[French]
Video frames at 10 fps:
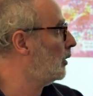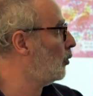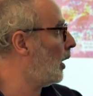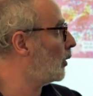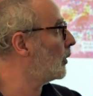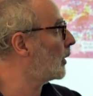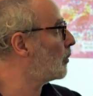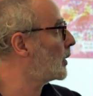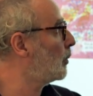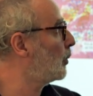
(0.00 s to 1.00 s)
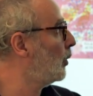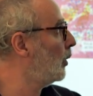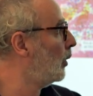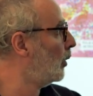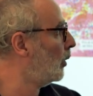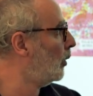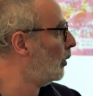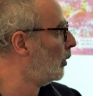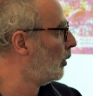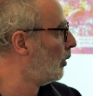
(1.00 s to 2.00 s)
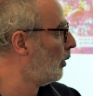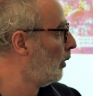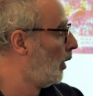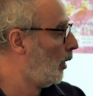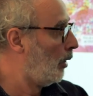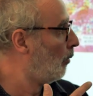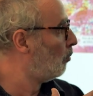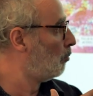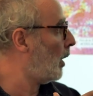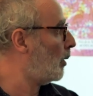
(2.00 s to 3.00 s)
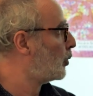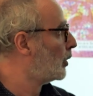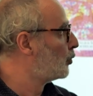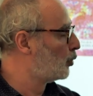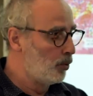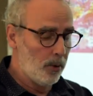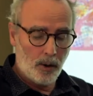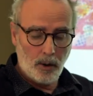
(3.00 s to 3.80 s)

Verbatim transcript: nous racontent un petit peu un point de vue.